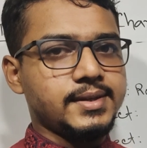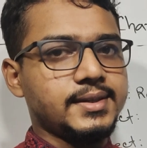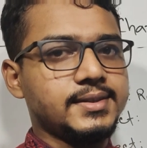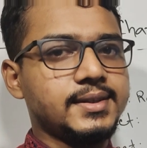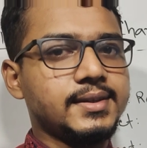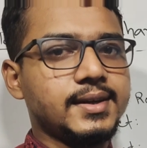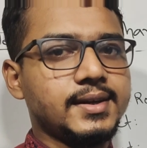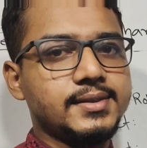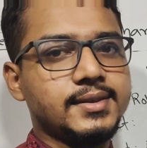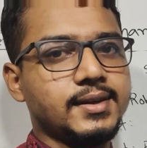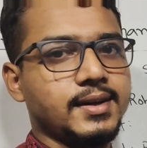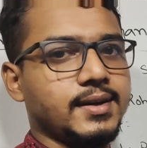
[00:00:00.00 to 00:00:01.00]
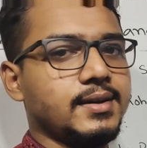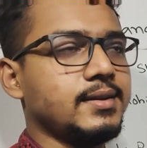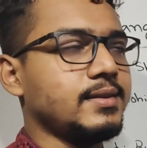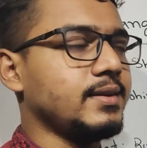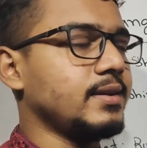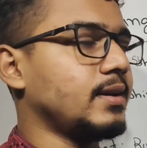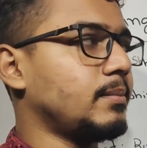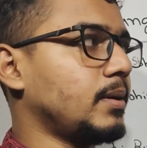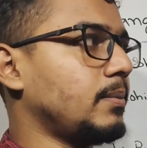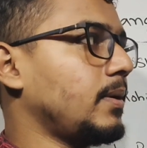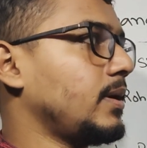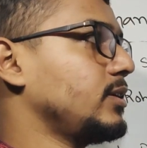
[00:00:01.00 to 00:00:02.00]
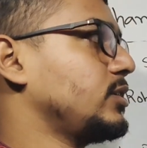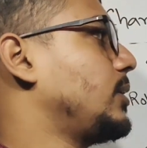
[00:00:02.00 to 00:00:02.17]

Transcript: চেঞ্জিং ন্যারেশনের তিন নম্বর পার্টে